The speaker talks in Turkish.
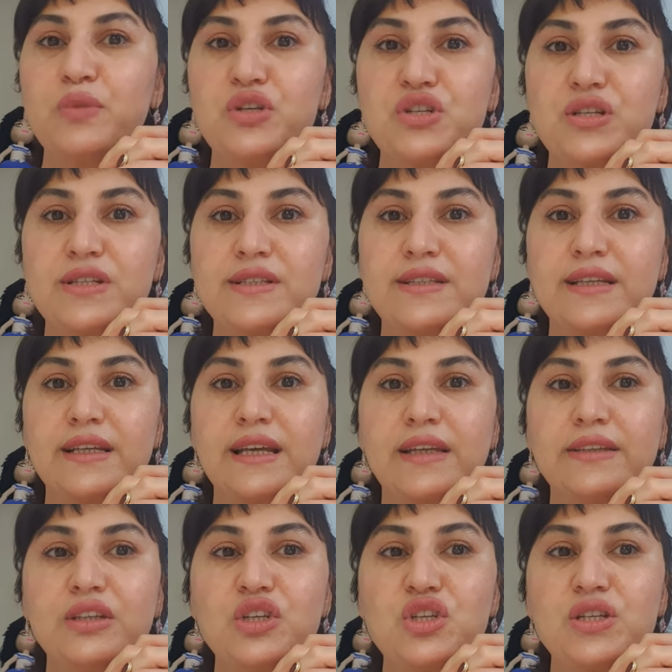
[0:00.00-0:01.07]
başınıza
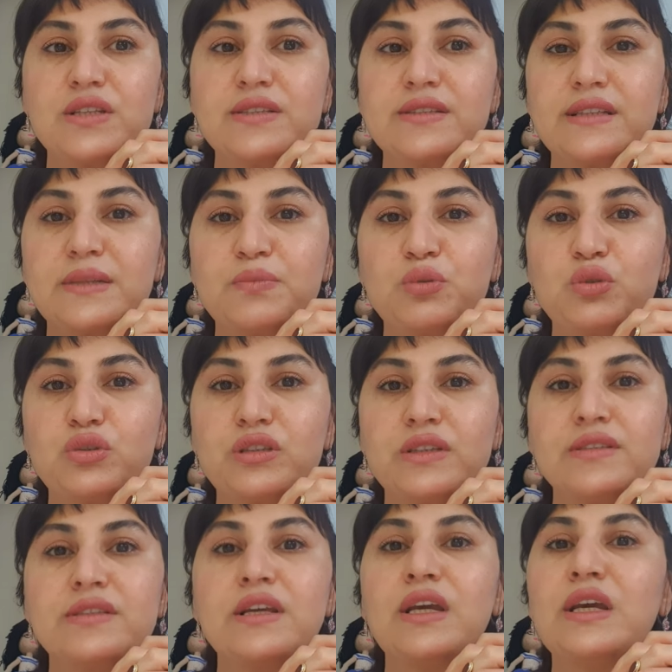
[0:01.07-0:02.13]
kendi işinizi
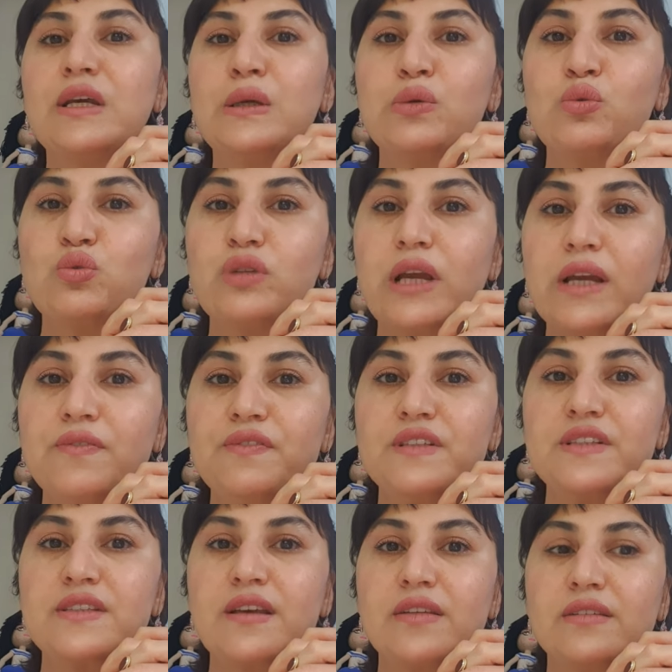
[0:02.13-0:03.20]
yapıyorsanız güzel
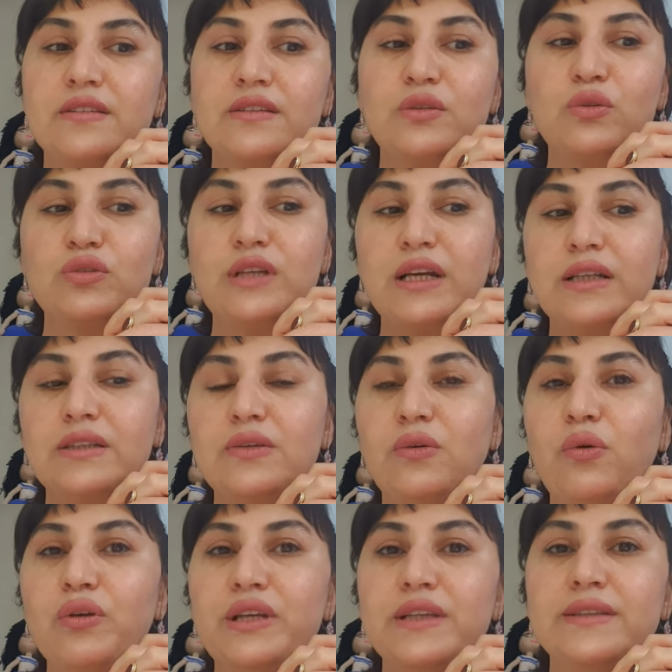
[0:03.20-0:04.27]
fırsatları özellikle
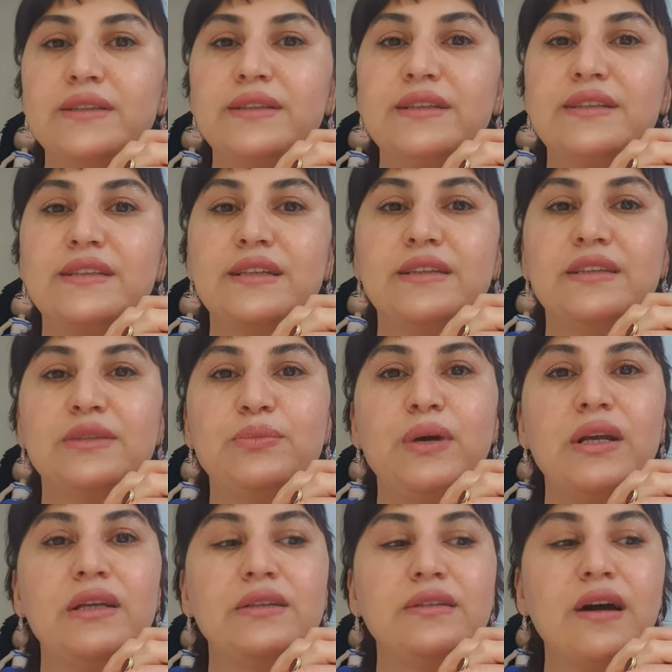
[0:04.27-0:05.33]
17 Nisan
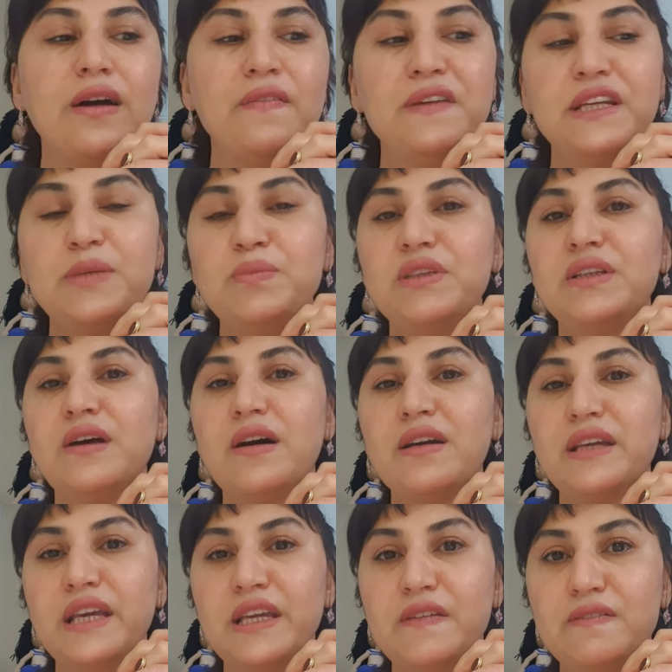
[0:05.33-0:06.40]
itibariyle daha verimli daha
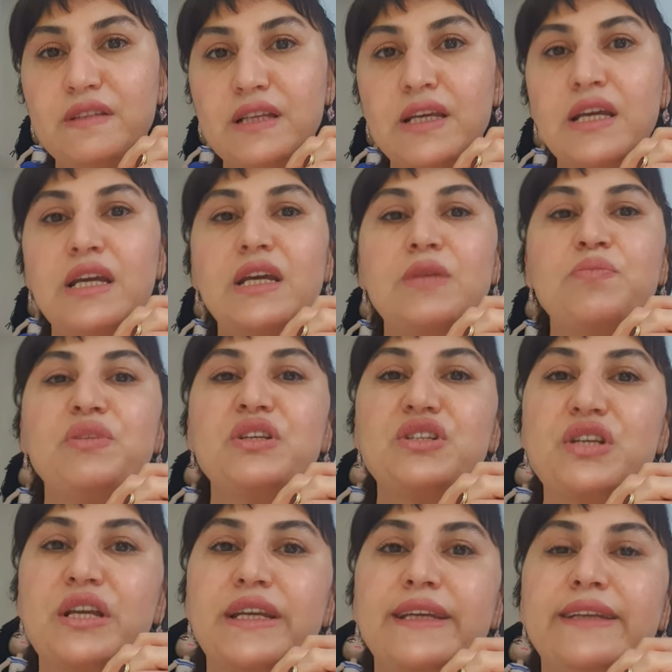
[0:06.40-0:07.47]
keyifli bir
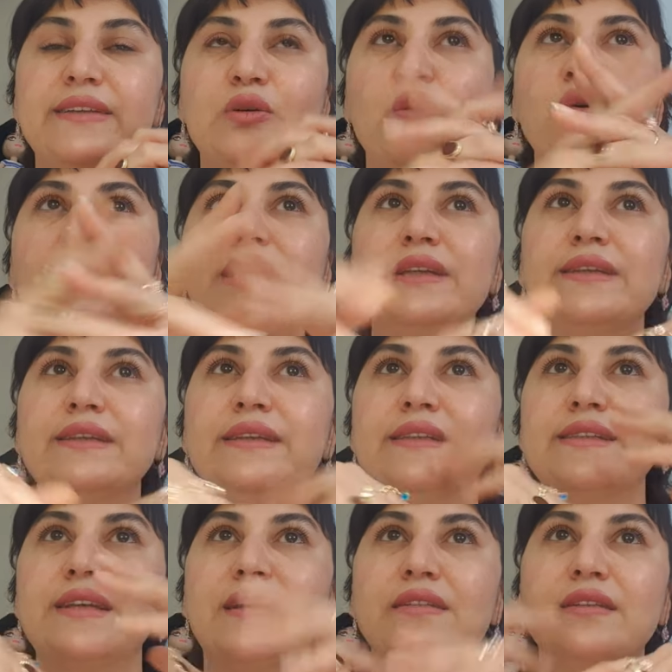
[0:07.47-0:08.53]
şekilde 17
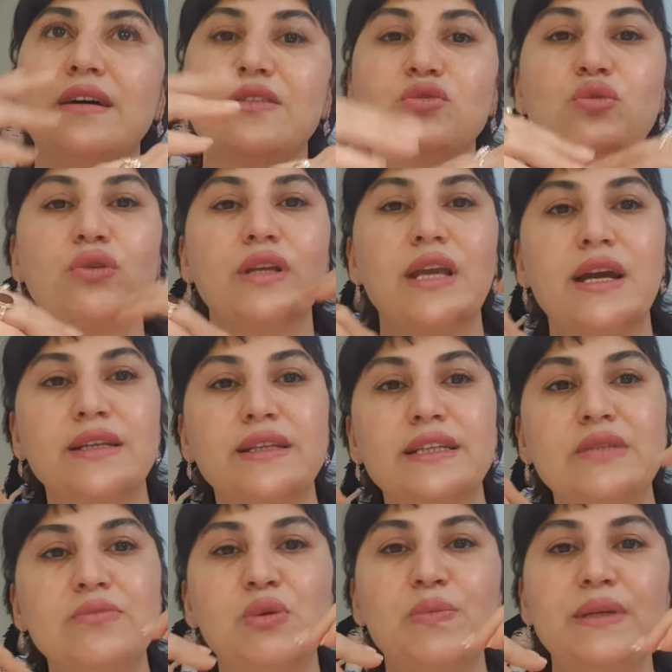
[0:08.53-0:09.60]
Nisan'dan sonra yani
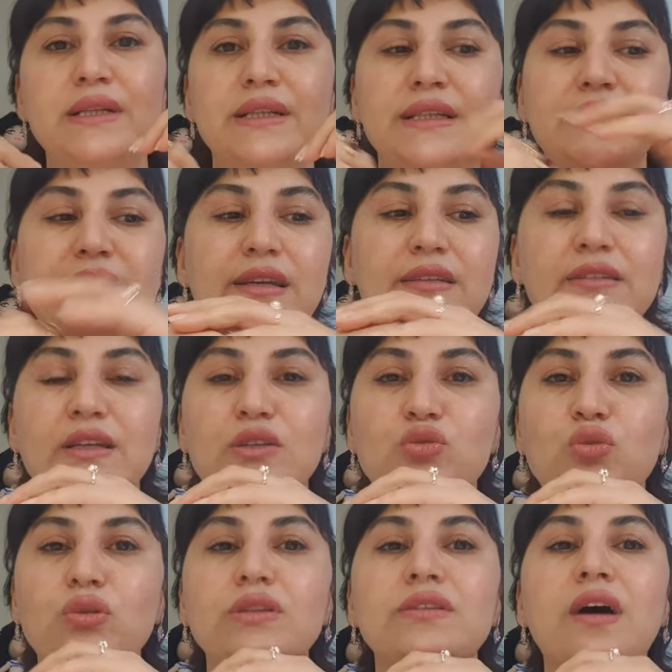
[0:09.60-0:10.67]
21 Nisan'dan
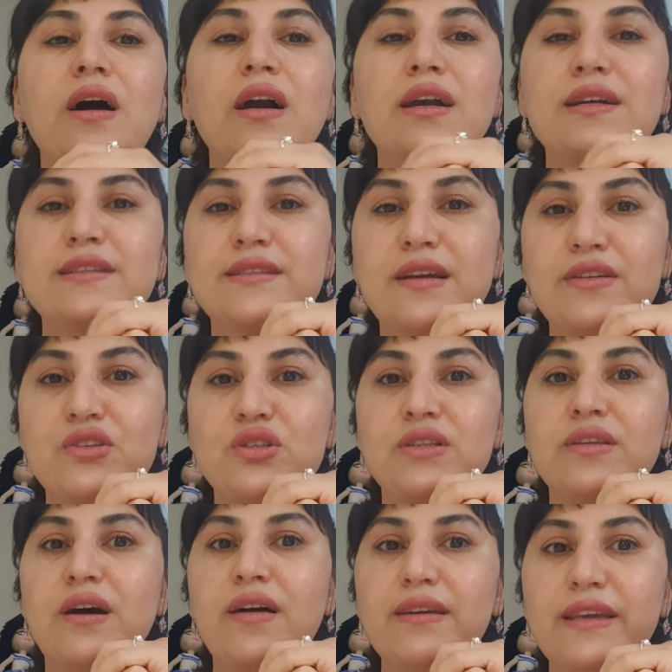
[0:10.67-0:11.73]
sonra daha
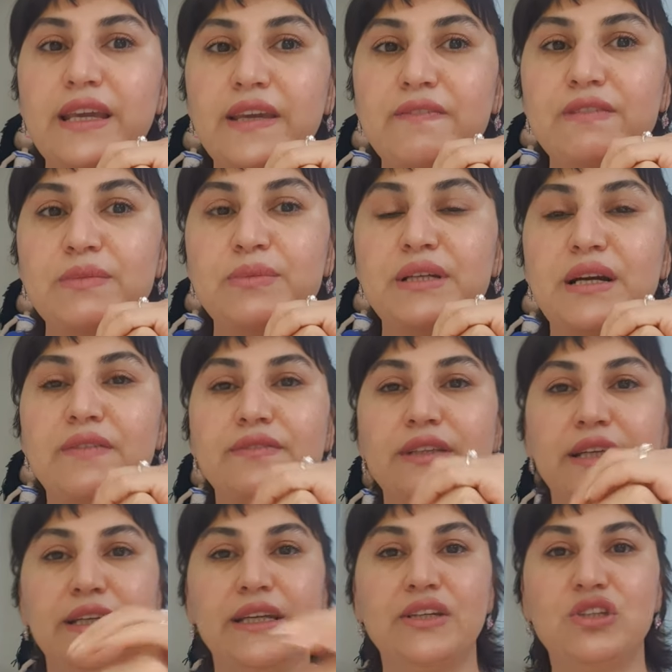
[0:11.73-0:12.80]
kazançlı daha keyifli bir
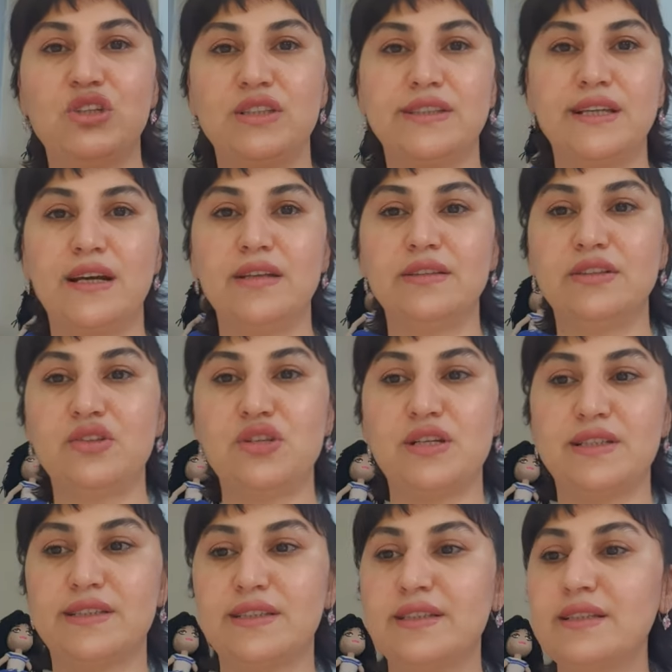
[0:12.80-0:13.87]
haftaya geçiş
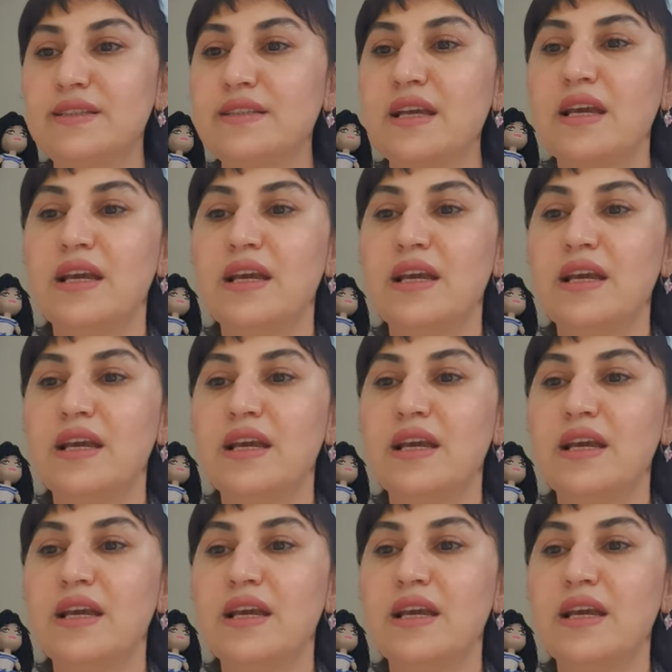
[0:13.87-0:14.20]
sağlayacaksınız.